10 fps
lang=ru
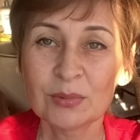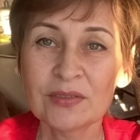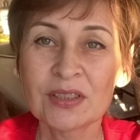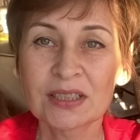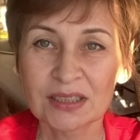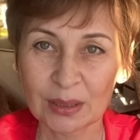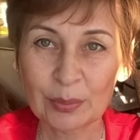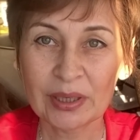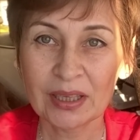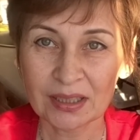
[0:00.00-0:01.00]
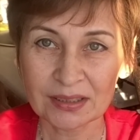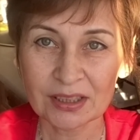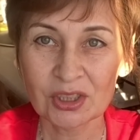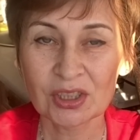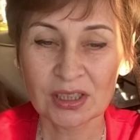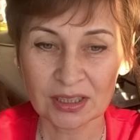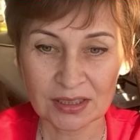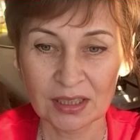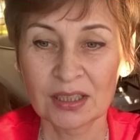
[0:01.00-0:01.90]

мне всегда приятнее читать